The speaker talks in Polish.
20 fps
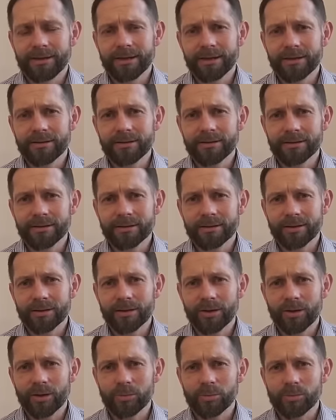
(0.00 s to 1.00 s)
kiedy
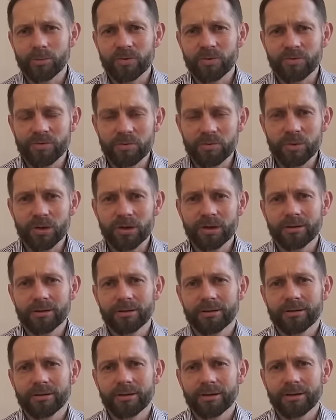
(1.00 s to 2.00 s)

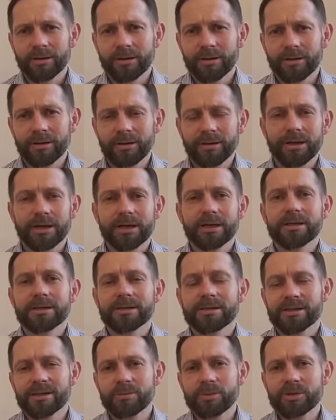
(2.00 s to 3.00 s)
mówimy i kiedy
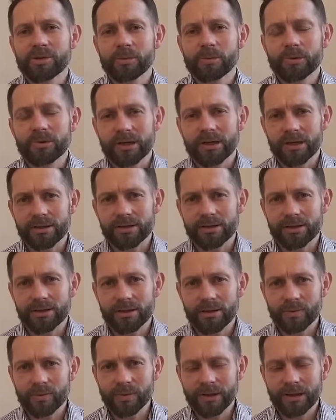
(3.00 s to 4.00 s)
chcemy spotkać
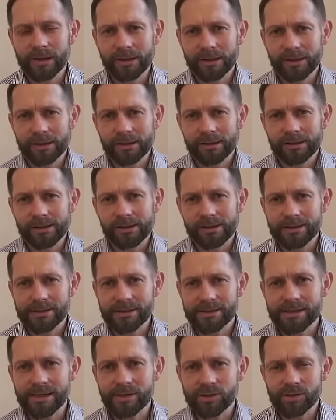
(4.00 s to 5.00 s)
się
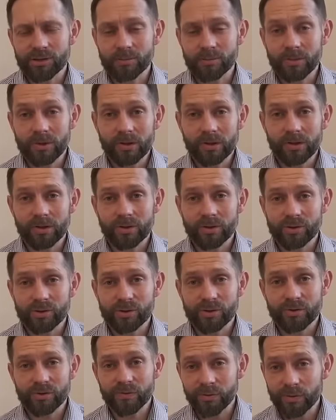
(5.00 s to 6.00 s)
z naszym
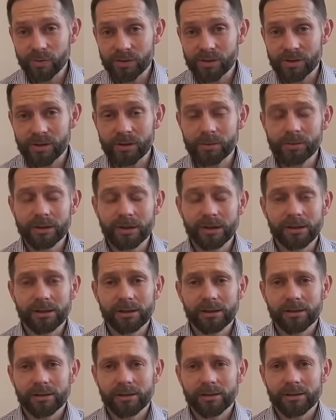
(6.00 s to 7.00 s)
Stwórcą,
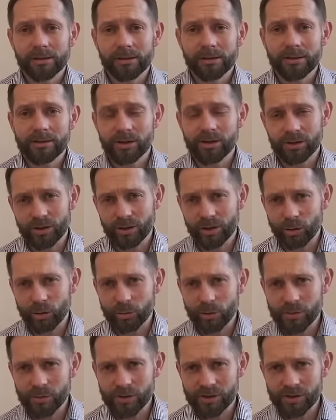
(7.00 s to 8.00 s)
nie tylko
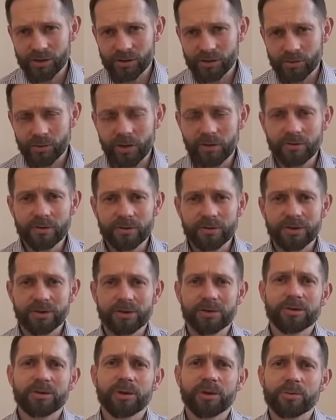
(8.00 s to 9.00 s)
poprzez słowo, nie
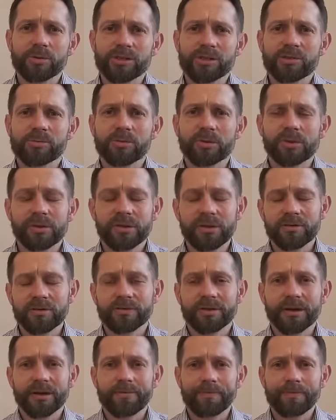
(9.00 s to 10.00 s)
tylko przez
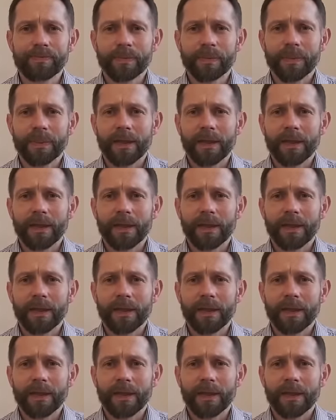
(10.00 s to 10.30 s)
modlitwę,